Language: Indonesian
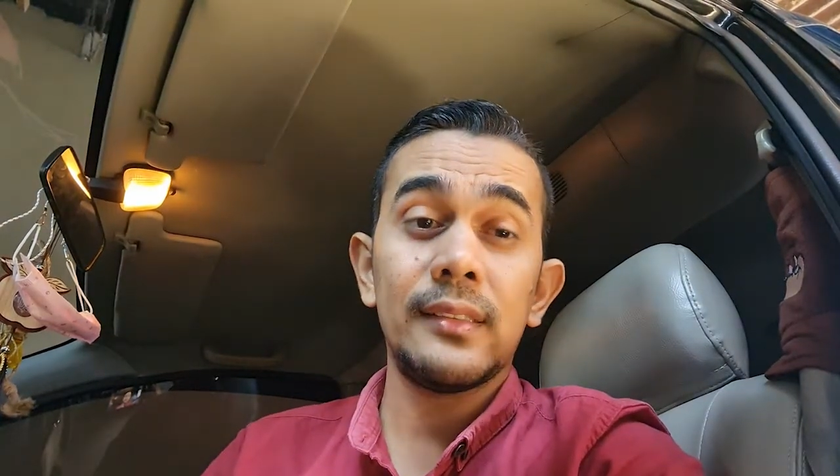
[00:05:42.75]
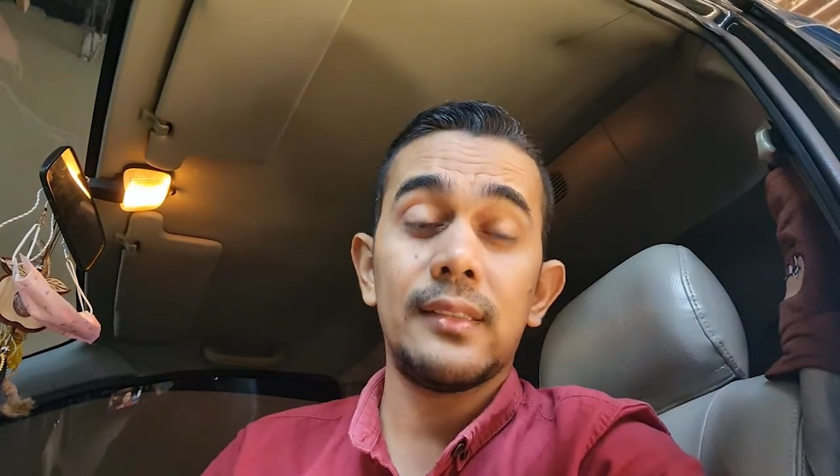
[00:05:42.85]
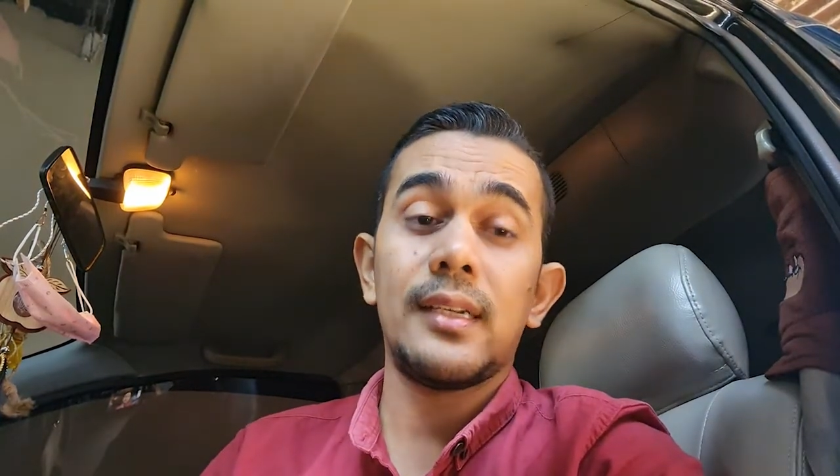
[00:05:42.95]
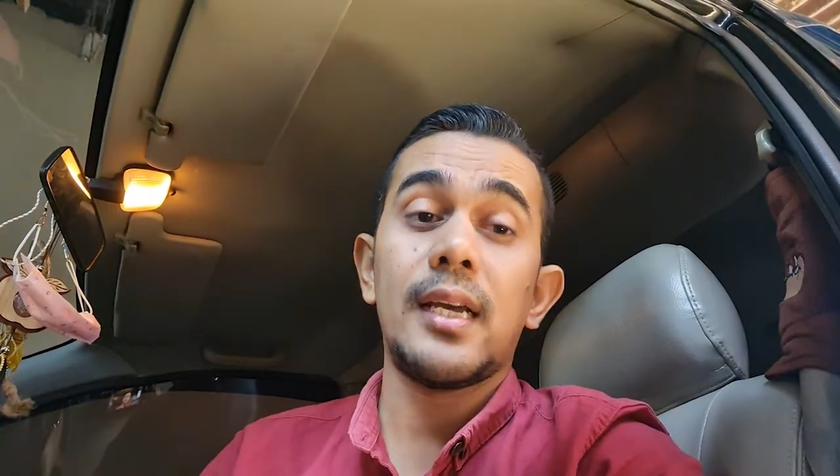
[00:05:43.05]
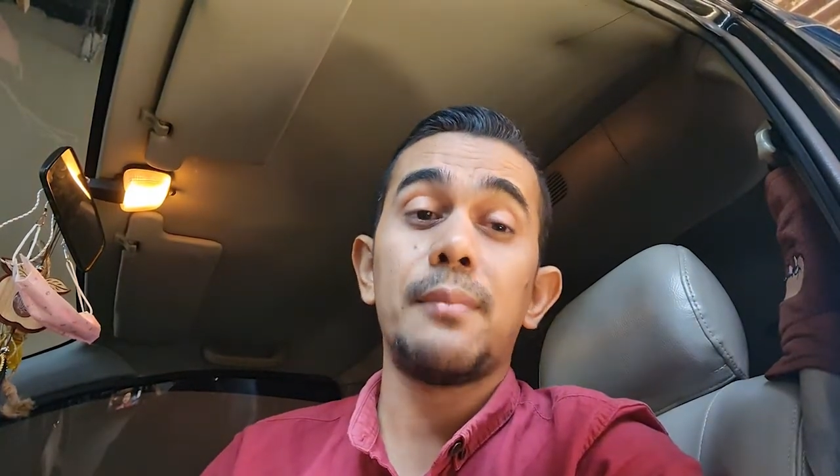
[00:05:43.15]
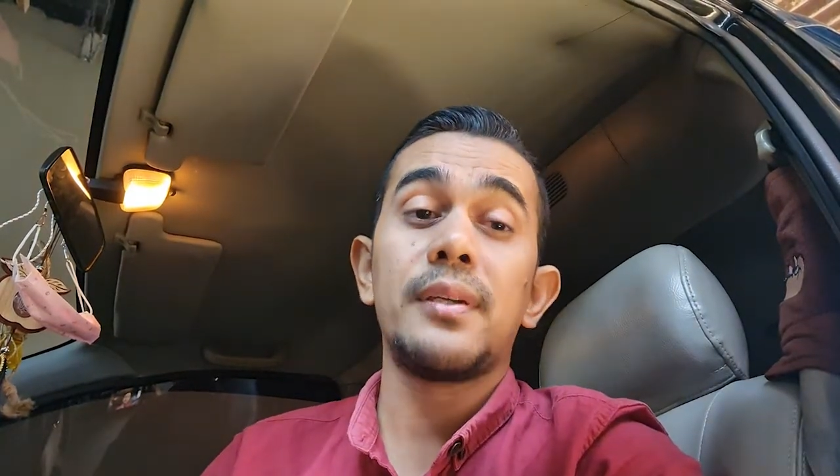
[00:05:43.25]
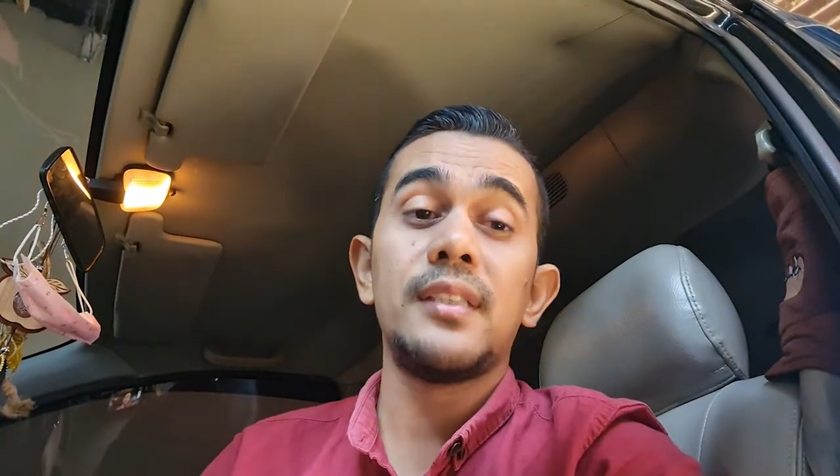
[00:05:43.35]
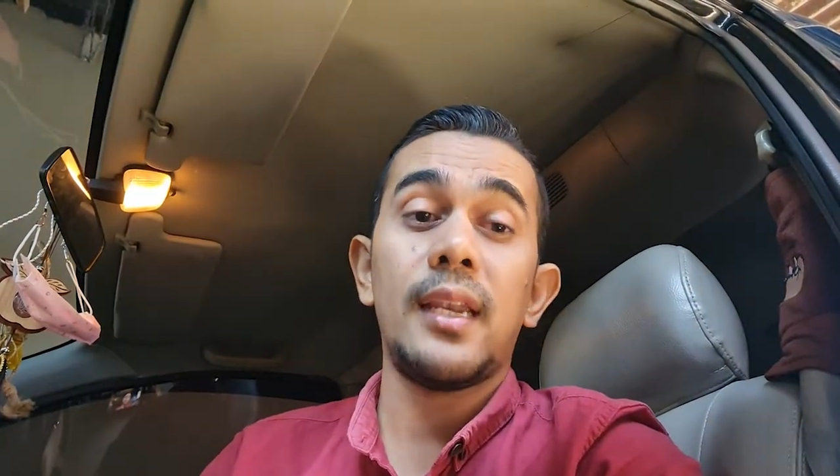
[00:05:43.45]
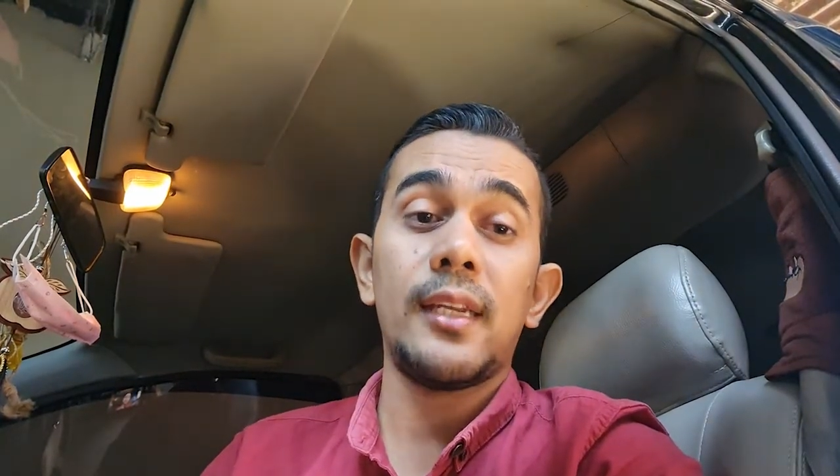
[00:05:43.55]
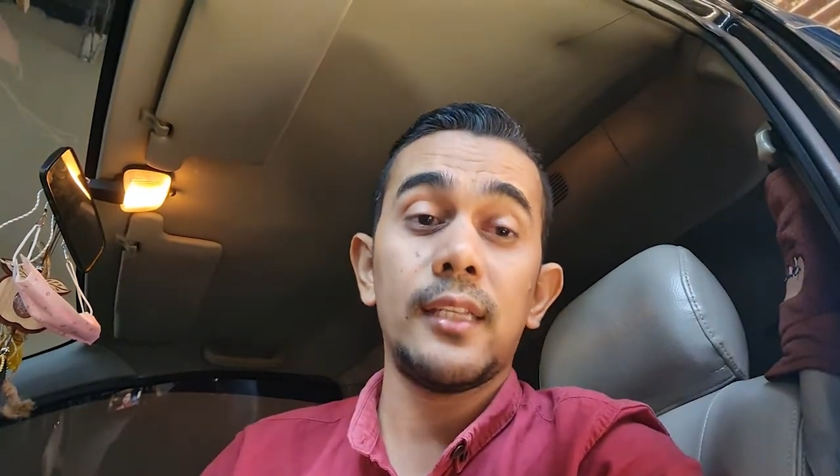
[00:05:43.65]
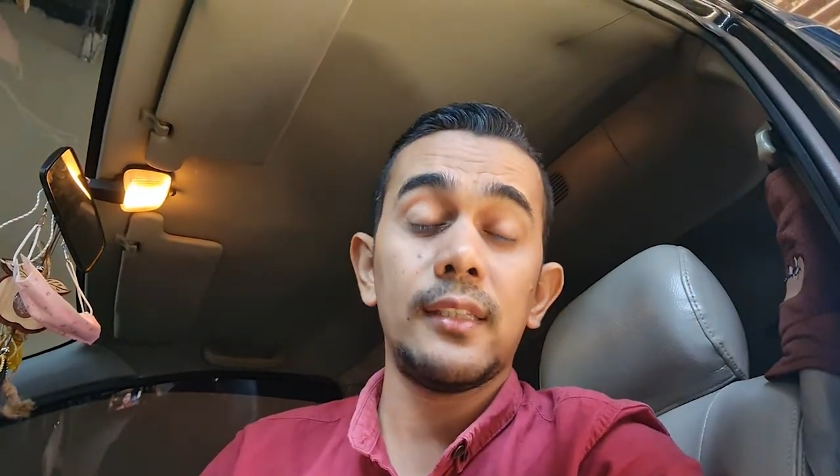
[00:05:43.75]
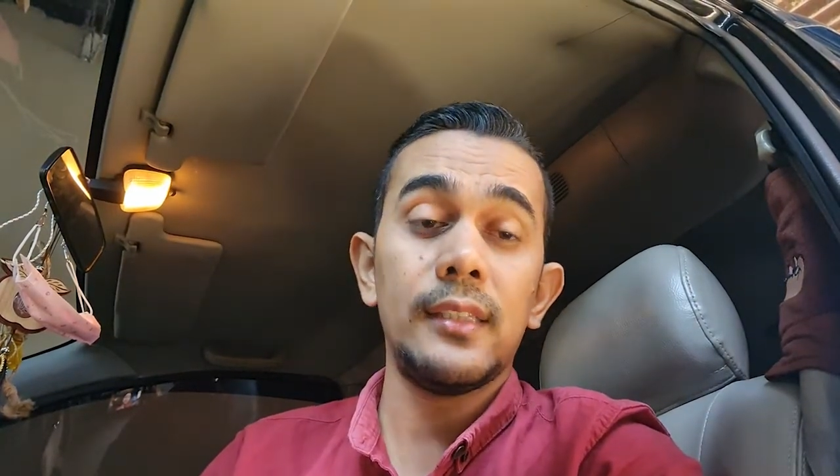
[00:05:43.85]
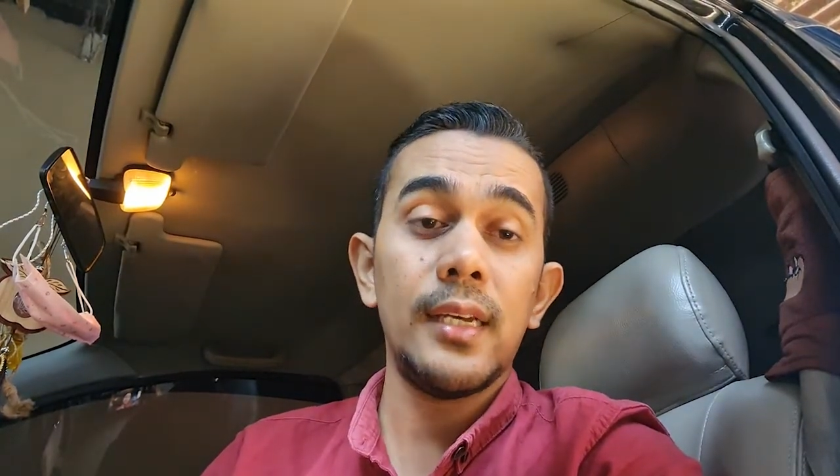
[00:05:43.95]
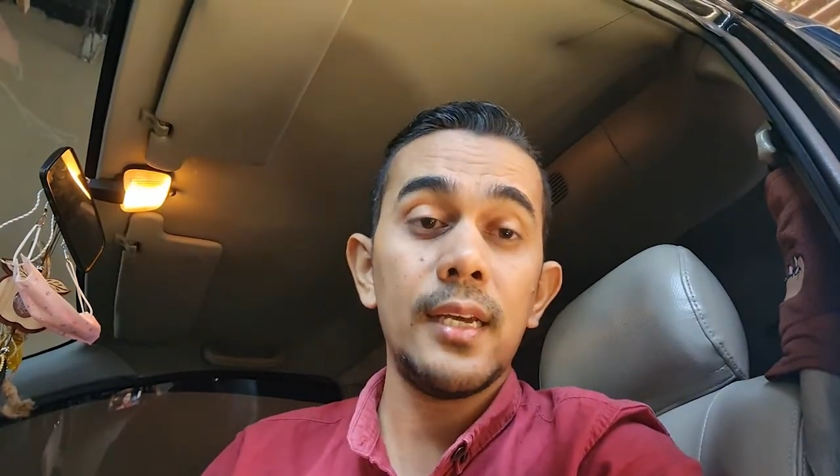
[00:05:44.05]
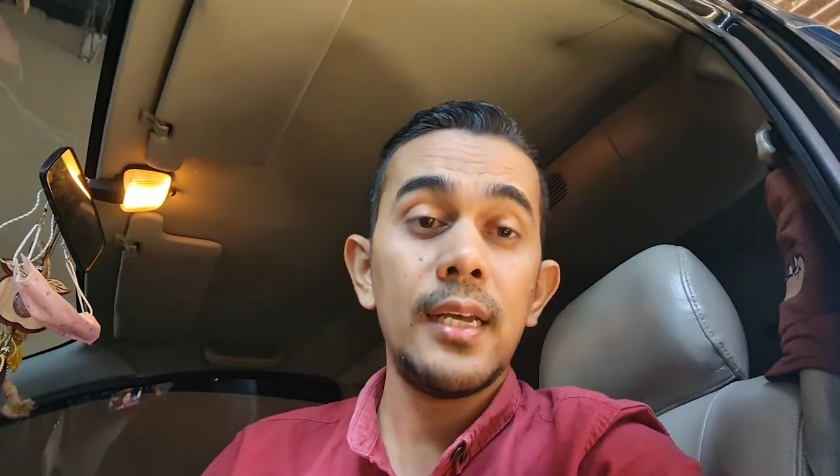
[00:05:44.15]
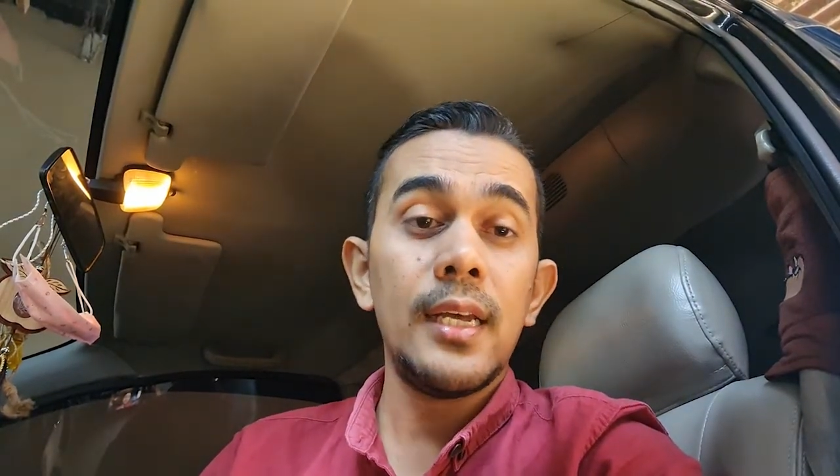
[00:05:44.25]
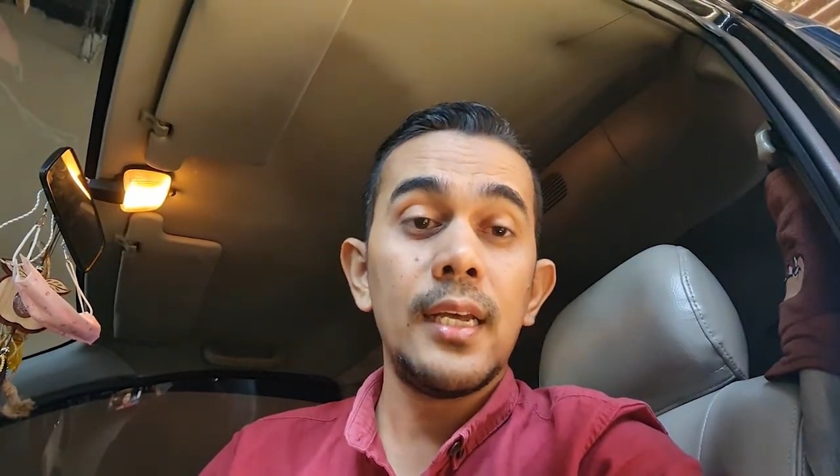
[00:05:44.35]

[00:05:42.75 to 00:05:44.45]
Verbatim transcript: ketika berjalan nantinya